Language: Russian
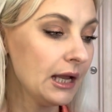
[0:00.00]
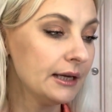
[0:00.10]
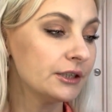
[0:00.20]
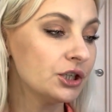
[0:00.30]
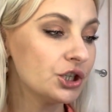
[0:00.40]

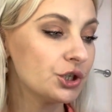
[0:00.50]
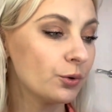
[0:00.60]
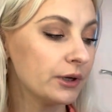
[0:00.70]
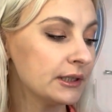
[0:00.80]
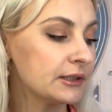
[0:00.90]

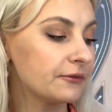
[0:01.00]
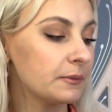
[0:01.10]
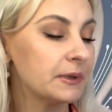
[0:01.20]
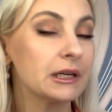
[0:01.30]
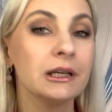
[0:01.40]
Еще из
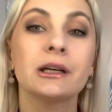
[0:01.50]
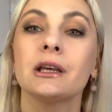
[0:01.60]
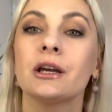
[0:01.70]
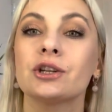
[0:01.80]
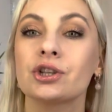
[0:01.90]
Фаберлик
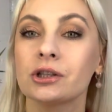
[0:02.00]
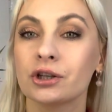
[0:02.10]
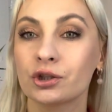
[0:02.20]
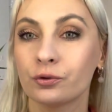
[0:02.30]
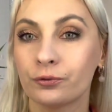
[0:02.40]
я решила,
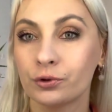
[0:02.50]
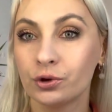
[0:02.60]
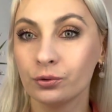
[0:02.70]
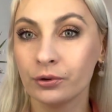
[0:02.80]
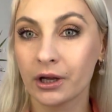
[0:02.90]
что
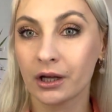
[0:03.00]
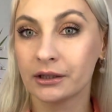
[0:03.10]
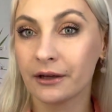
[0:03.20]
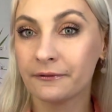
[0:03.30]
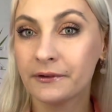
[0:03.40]
Футурия,
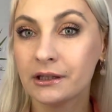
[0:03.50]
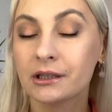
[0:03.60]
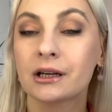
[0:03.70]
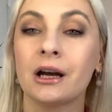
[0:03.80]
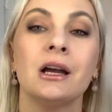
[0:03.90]

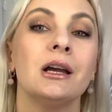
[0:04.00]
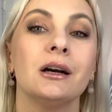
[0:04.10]
новинка,